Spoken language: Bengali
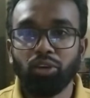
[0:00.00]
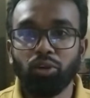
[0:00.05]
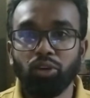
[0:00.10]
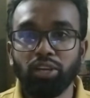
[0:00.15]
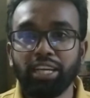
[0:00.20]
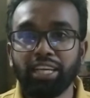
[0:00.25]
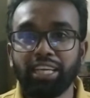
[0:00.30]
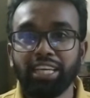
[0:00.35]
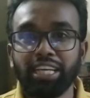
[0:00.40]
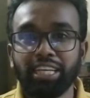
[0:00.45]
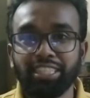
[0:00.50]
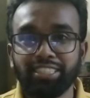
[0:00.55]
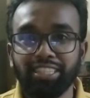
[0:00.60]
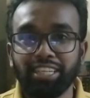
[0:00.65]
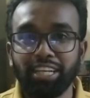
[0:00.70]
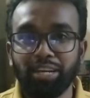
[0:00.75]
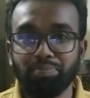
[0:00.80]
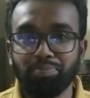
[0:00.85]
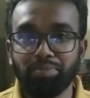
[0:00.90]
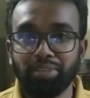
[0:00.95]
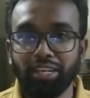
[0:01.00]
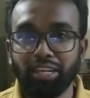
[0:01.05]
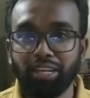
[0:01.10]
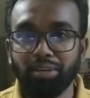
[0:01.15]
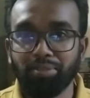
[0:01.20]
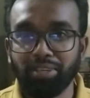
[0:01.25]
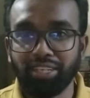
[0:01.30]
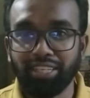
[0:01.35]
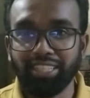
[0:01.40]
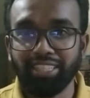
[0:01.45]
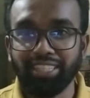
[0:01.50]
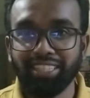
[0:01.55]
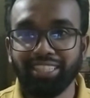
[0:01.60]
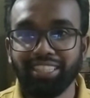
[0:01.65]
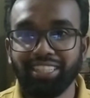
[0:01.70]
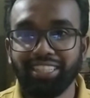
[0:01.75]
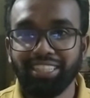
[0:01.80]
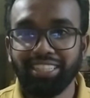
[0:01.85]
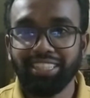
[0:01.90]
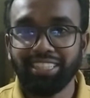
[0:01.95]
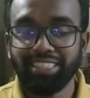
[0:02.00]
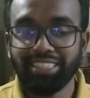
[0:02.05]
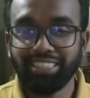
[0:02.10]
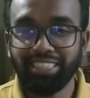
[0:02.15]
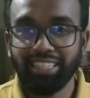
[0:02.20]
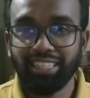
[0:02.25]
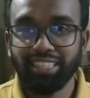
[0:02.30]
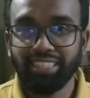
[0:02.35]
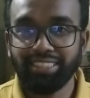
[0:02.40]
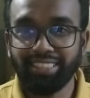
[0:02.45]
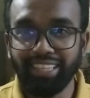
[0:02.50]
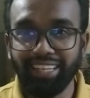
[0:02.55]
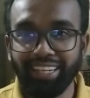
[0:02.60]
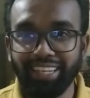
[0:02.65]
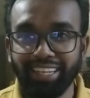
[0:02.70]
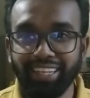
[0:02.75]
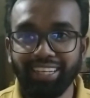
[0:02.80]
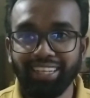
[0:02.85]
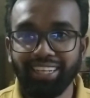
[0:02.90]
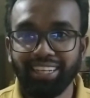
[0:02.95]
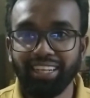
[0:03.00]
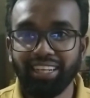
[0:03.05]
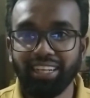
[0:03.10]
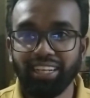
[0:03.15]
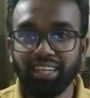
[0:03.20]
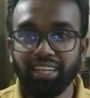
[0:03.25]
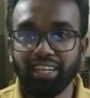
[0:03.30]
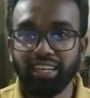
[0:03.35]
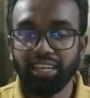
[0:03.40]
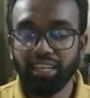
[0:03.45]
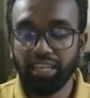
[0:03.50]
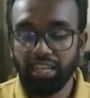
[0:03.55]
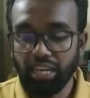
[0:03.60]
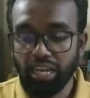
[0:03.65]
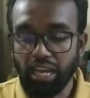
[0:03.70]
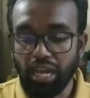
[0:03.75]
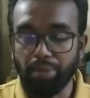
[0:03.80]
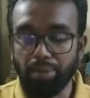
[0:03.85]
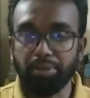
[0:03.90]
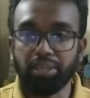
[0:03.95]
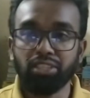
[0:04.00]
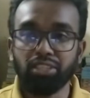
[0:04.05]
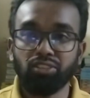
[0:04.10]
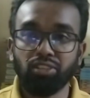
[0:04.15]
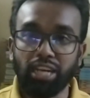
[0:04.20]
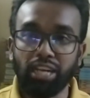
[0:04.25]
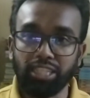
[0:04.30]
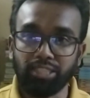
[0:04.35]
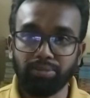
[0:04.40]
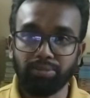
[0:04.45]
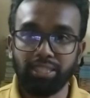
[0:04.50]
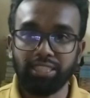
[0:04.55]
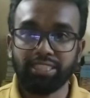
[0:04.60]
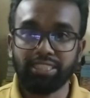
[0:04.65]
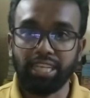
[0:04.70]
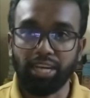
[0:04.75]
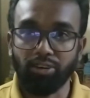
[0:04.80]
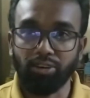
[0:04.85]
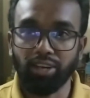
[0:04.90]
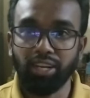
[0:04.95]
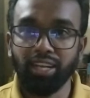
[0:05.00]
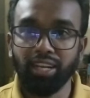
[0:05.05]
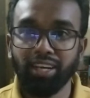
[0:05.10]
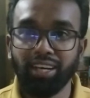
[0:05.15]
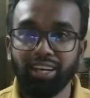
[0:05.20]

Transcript: অনেকেই আছেন আপনারা আমাকে চেনেন আমি কিন্তু রাজবাড়ির সাওয়াল